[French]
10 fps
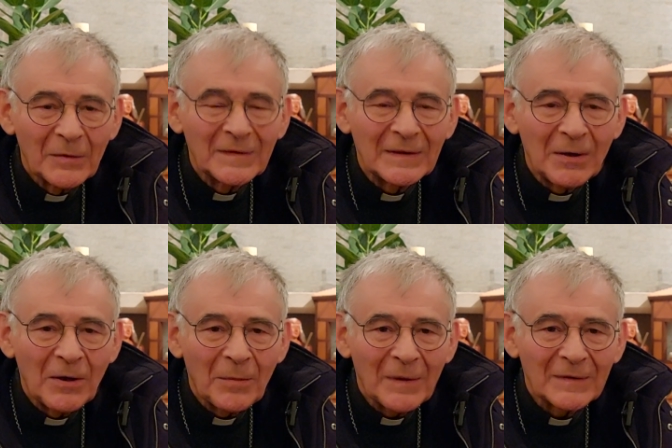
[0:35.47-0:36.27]

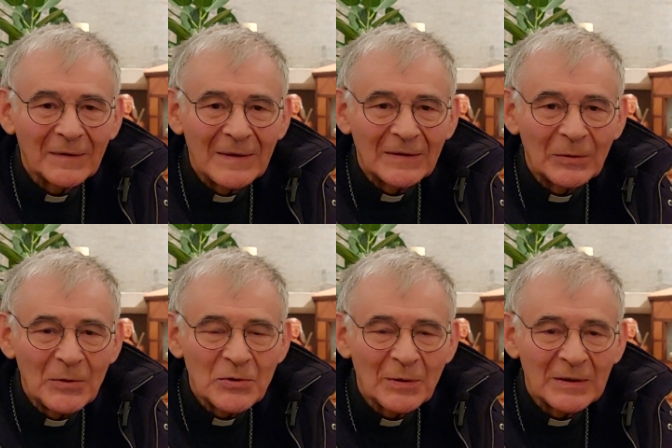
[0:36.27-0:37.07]
Seigneur, parce qu'il est
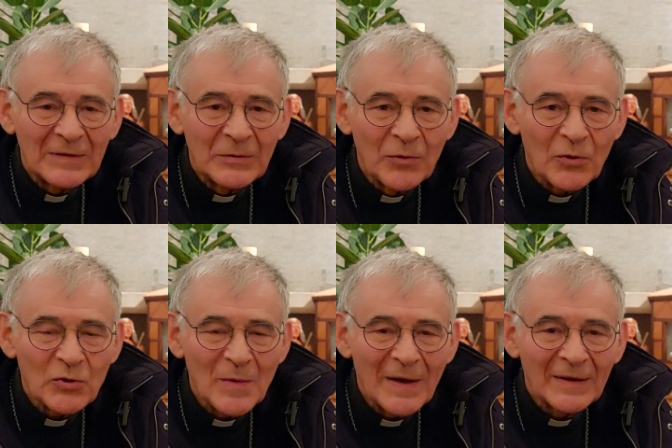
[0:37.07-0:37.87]
celui qui vient nous
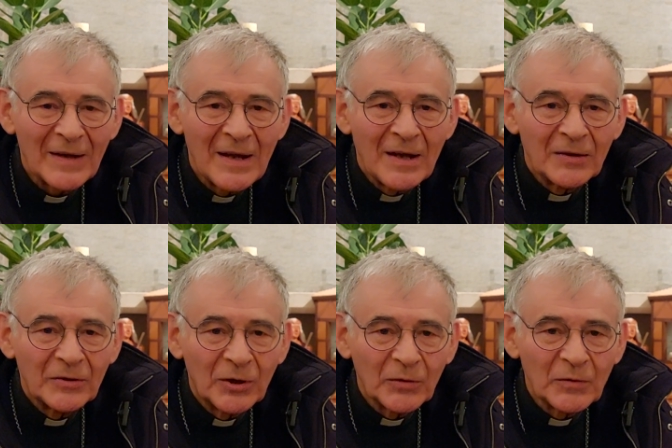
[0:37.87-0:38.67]
rejoindre
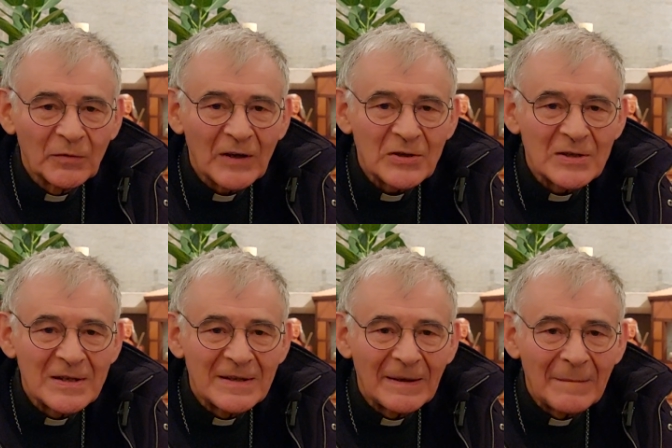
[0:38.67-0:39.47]
dans nos
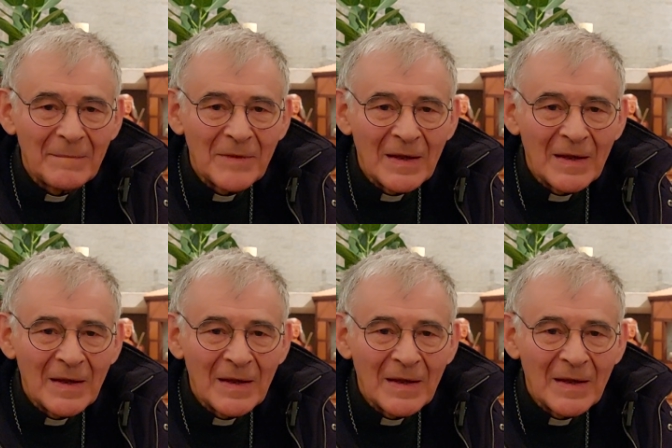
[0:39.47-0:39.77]
fragilités.